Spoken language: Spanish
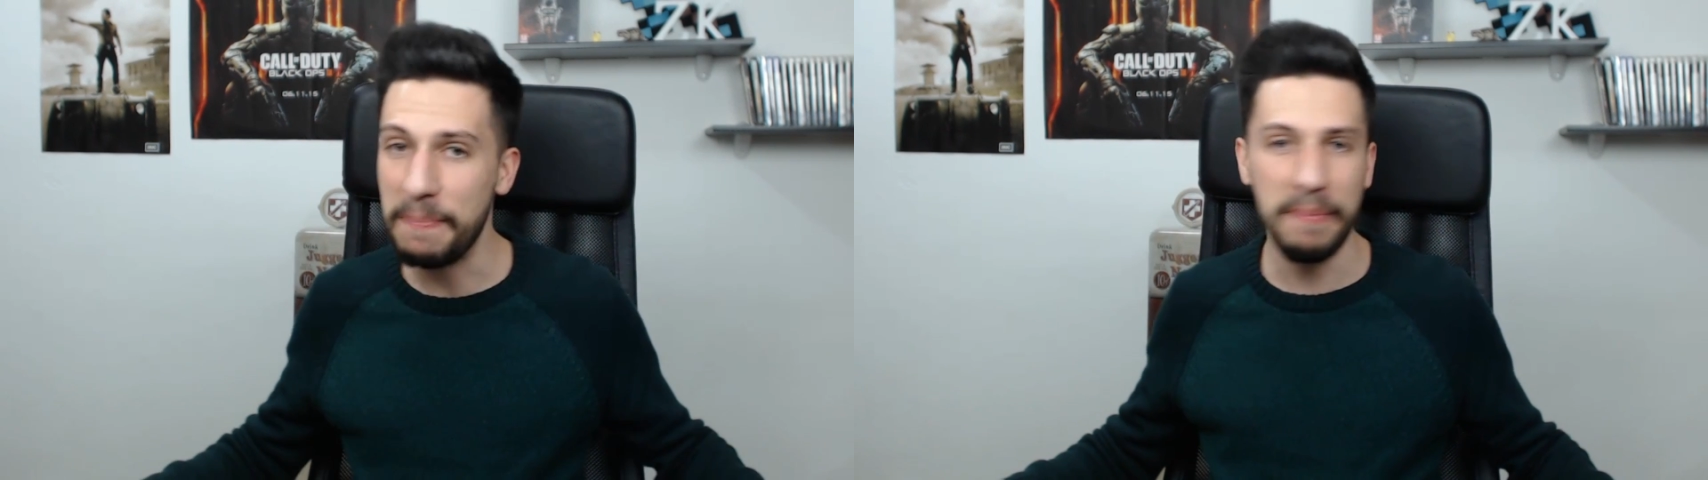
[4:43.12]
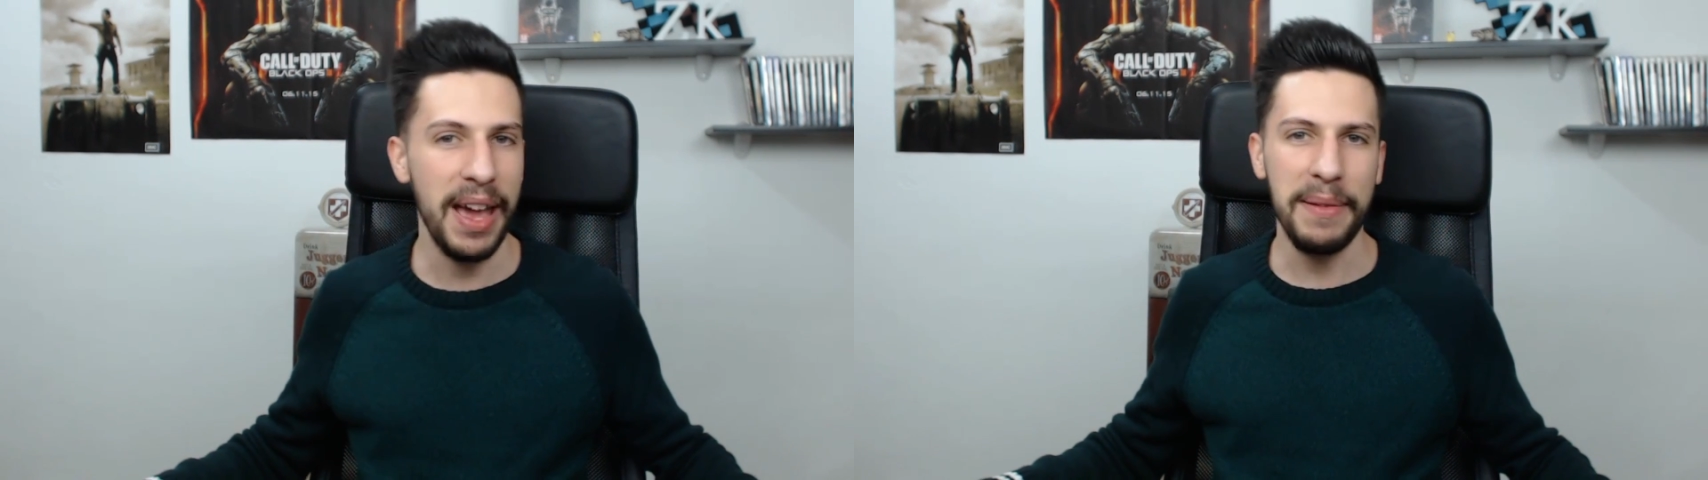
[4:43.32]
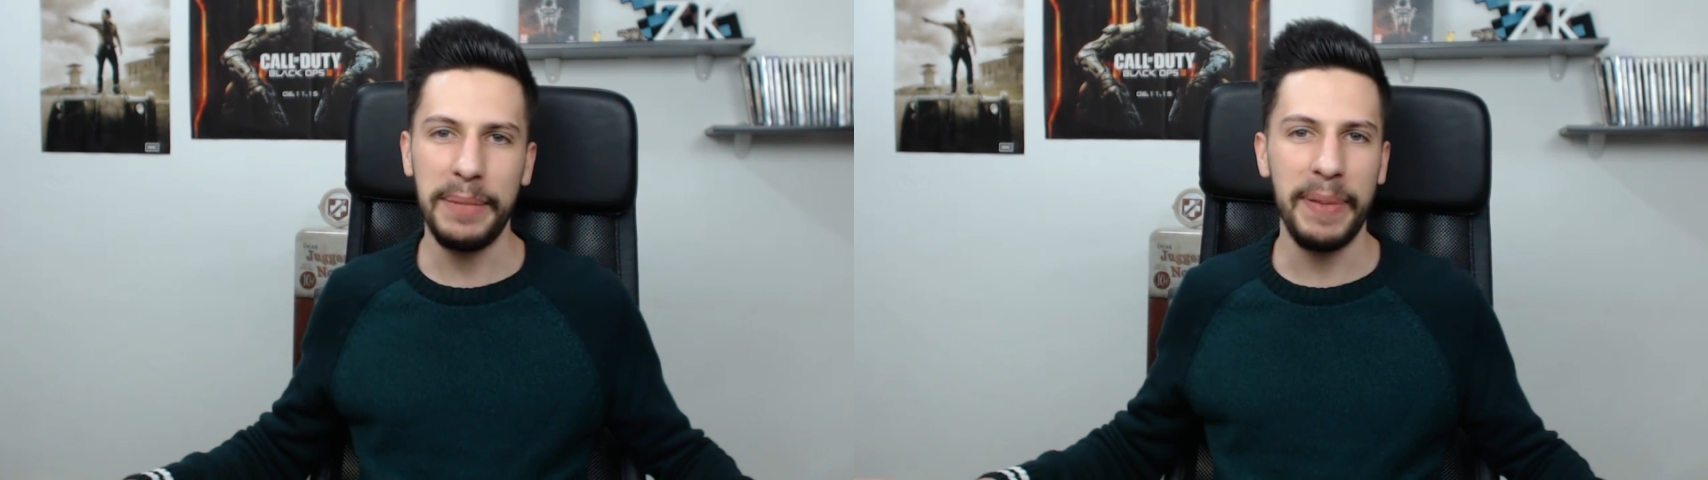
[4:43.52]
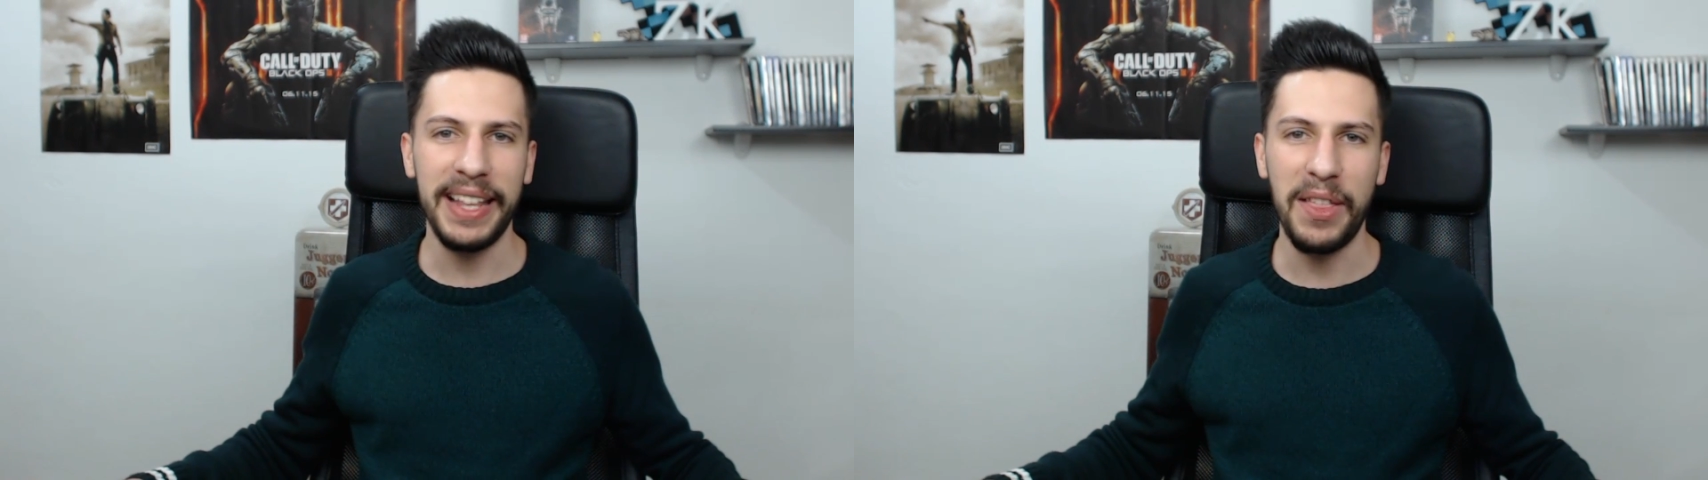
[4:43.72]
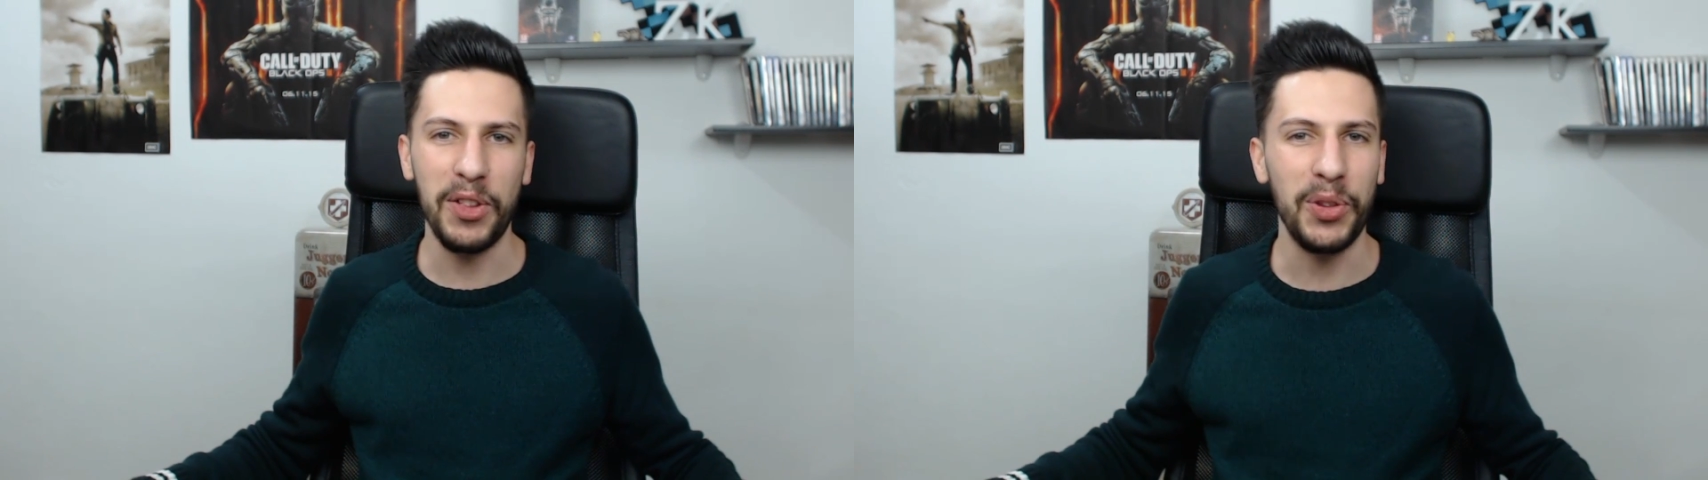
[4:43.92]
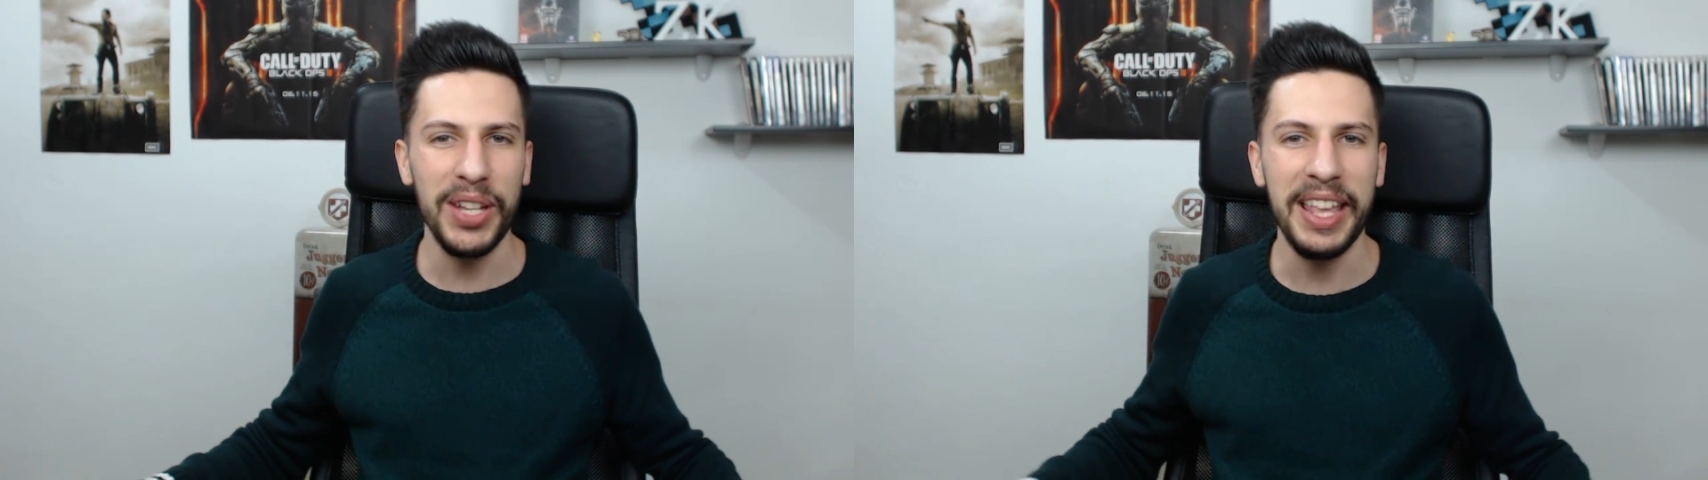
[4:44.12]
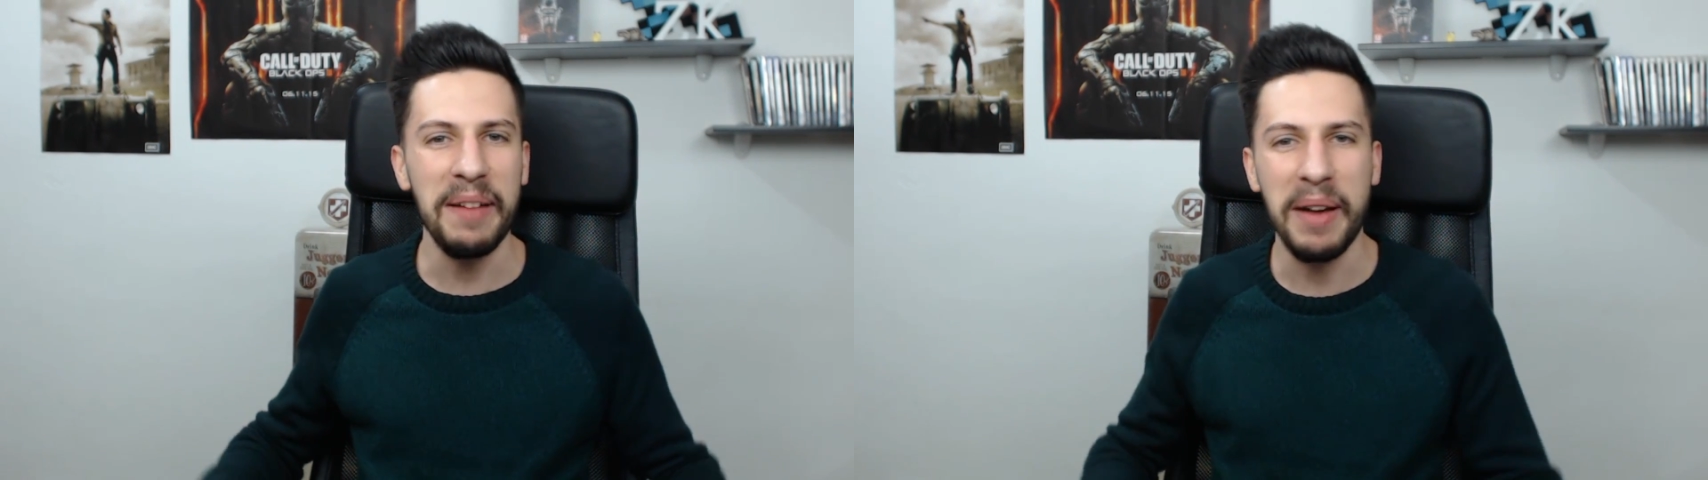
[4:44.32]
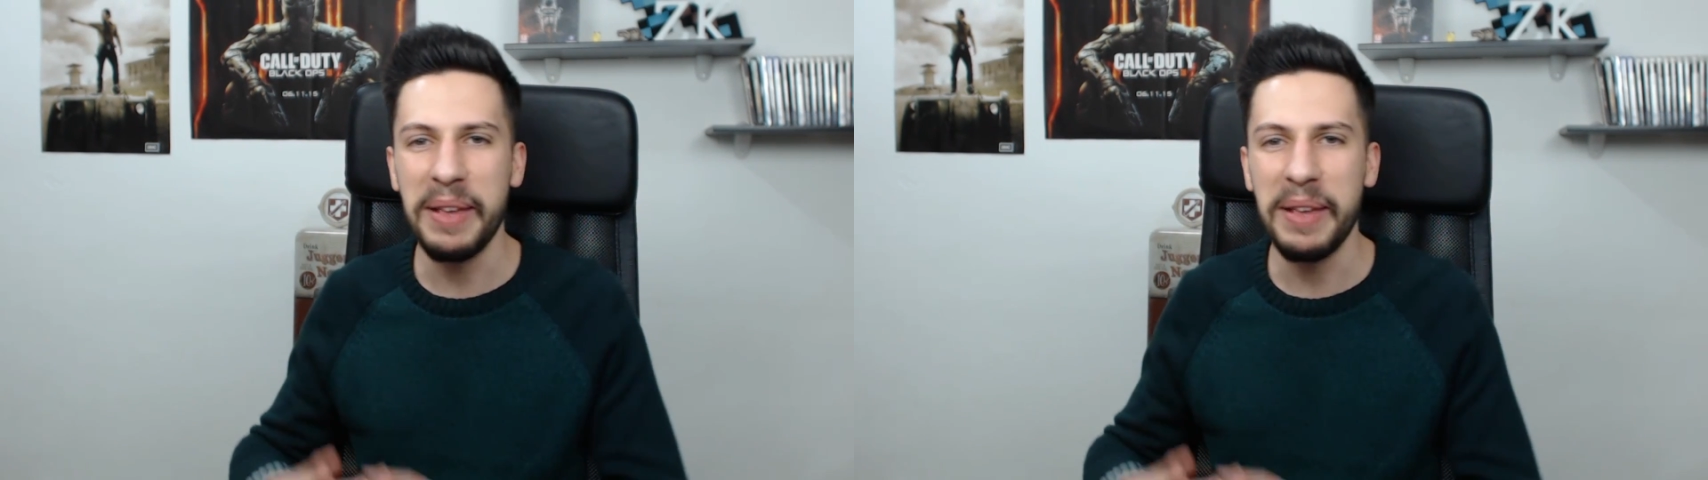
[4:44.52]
me habéis petado Twitter,